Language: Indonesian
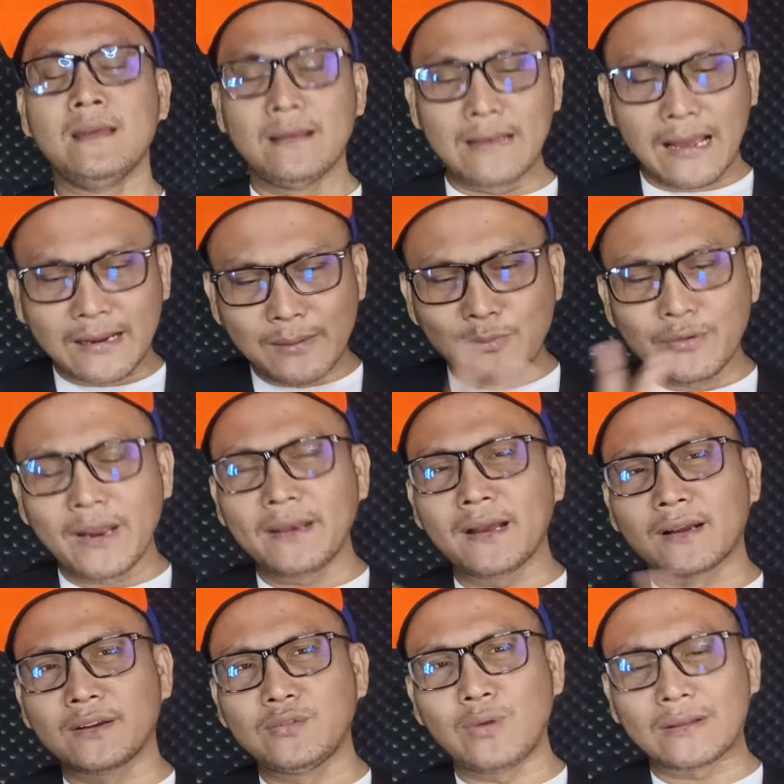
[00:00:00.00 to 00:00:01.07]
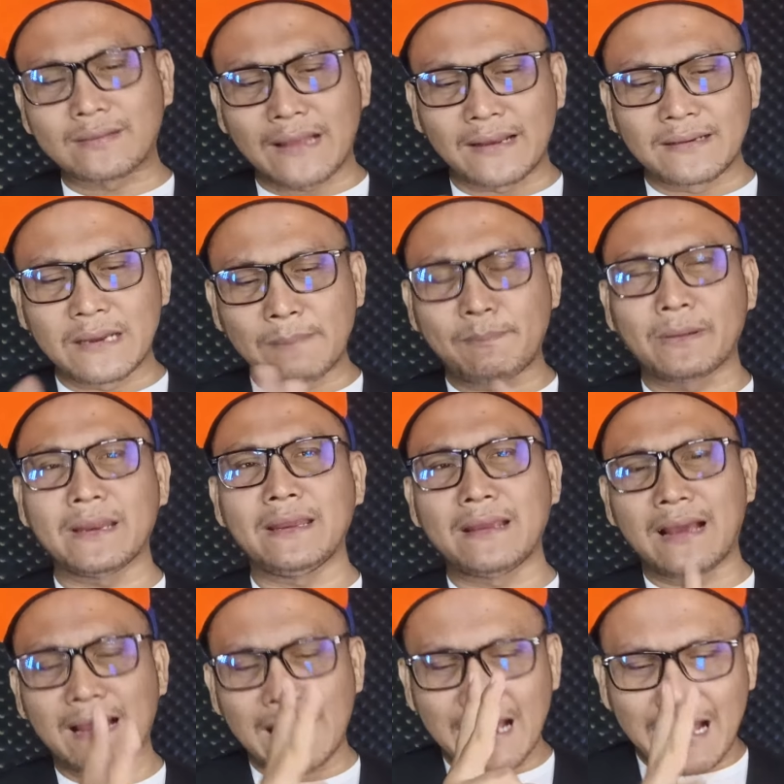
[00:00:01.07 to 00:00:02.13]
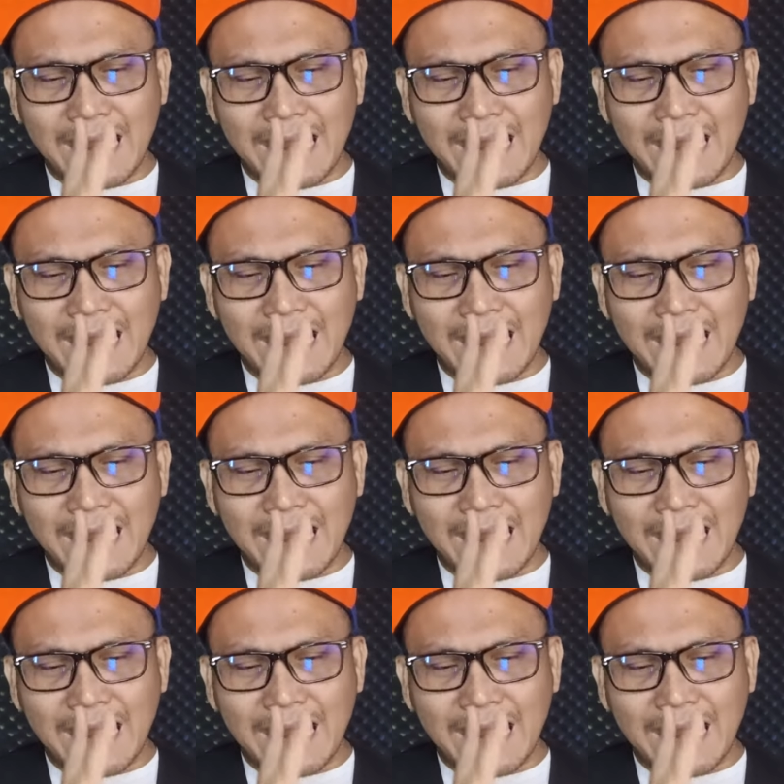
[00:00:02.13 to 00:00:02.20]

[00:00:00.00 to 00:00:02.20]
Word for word: Nah, kemudian yang kedua tanda pria